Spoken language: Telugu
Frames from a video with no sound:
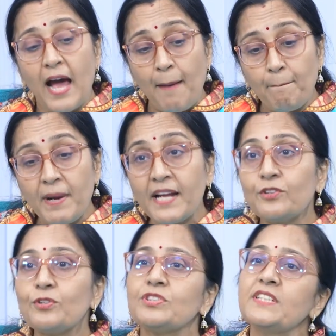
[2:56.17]

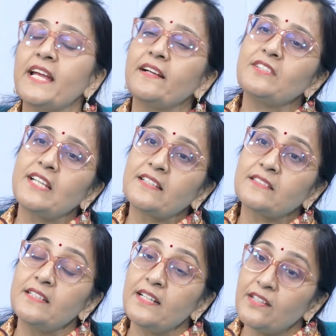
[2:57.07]
అమ్మాయితో స్నేహం
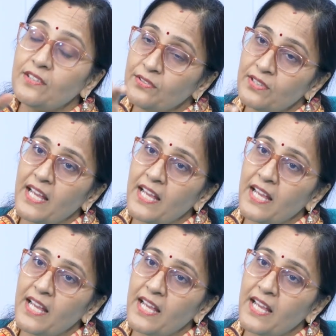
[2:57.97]
చేస్తున్నట్టు